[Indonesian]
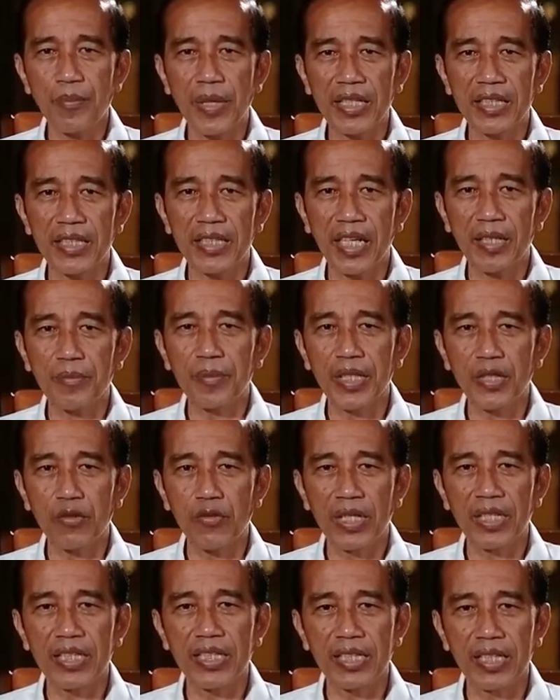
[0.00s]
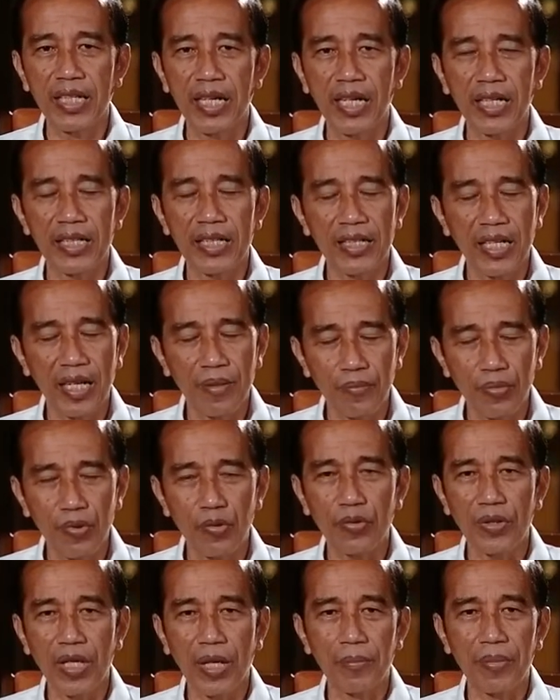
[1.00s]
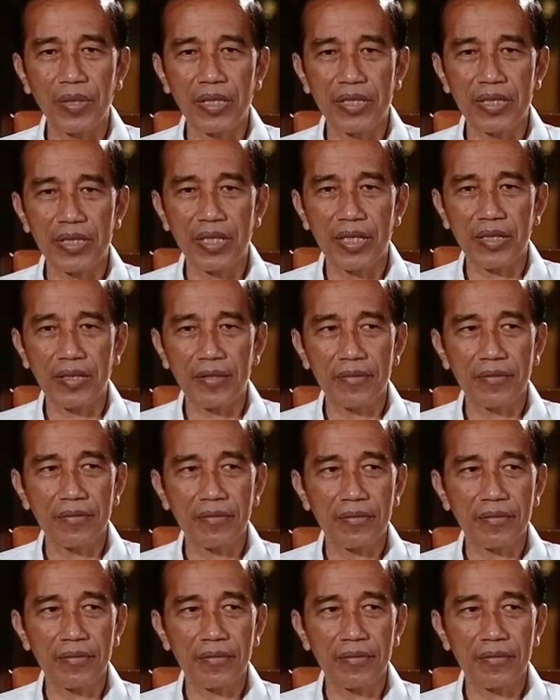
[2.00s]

kematian mingguan hingga 66 persen.